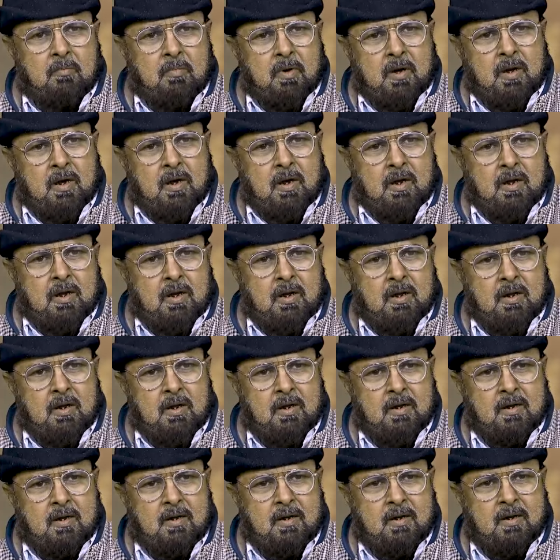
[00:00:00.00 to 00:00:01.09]
पढ़ लेंगे
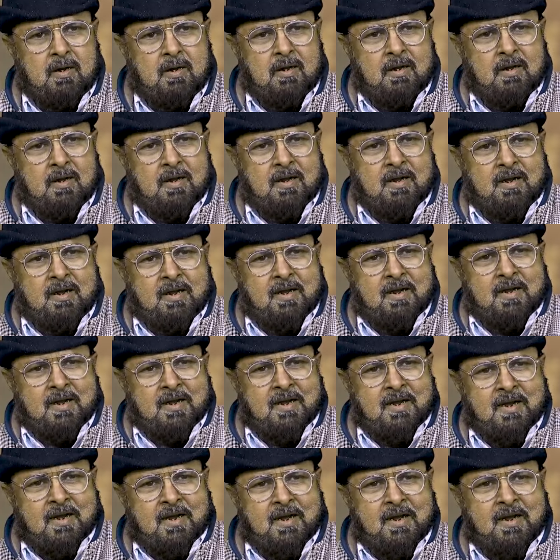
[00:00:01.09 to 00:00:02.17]

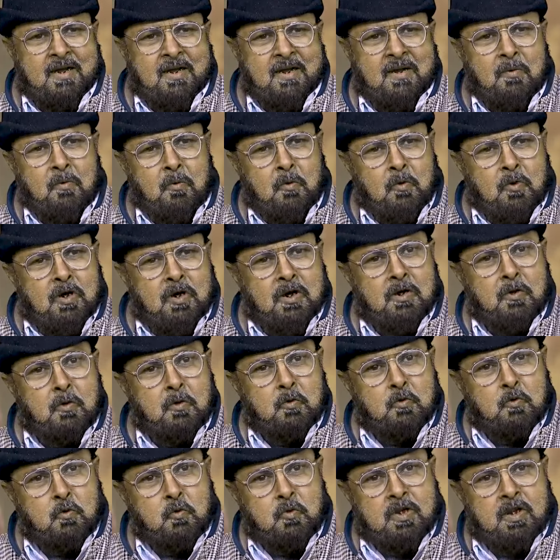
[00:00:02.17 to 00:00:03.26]
हैं वो रेडियो
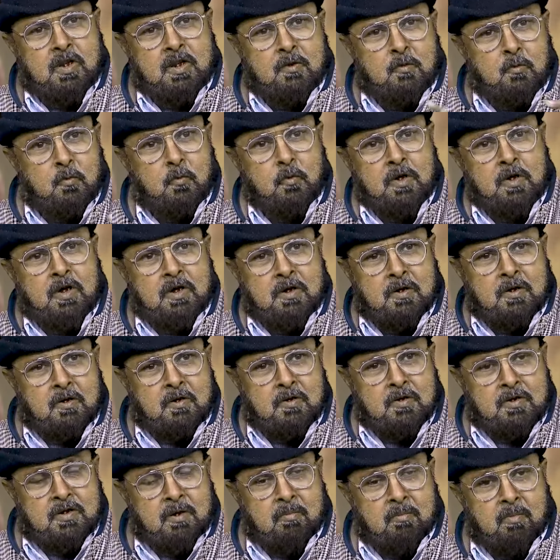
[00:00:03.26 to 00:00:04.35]
सुनते थे उनकी
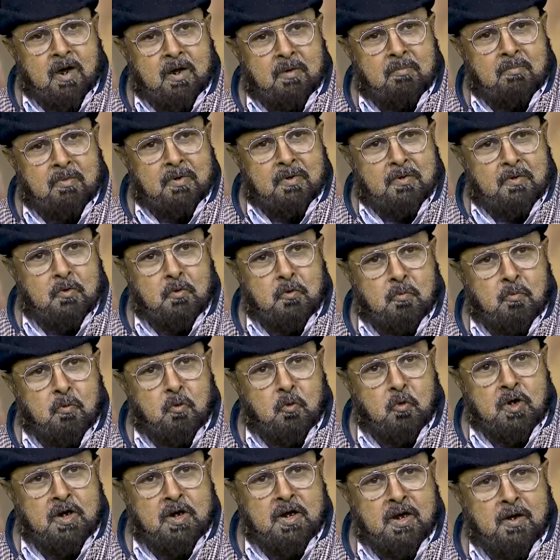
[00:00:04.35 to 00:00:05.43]
ज़बान पे जो
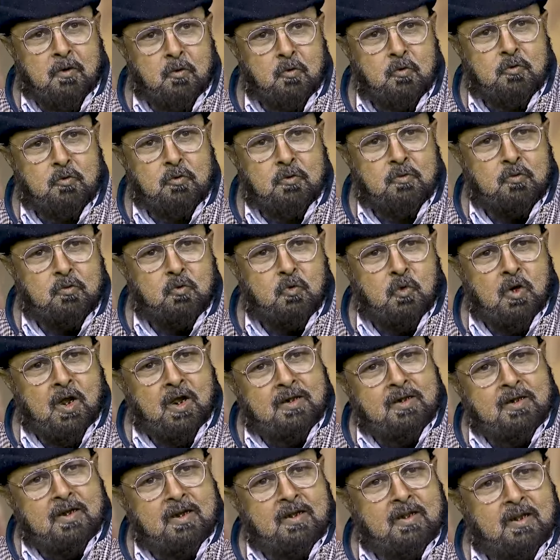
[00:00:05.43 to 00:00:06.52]
बोली है उसमें सुनाया
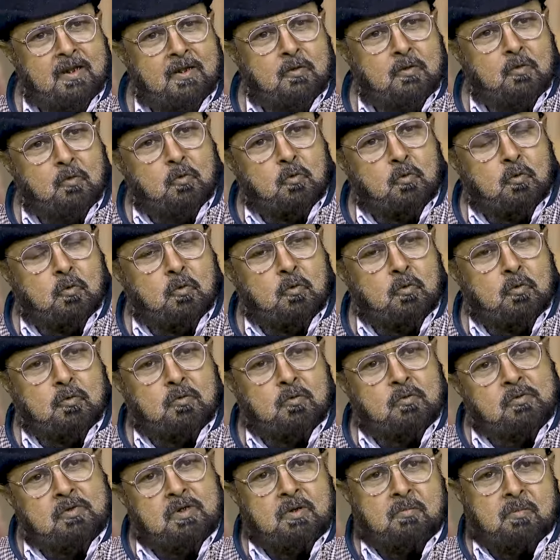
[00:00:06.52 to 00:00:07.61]
जाता था तो उनको
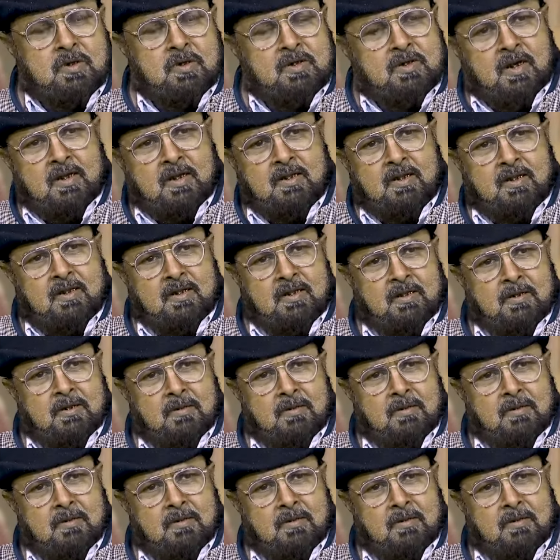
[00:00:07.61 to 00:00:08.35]
समझ जाते थे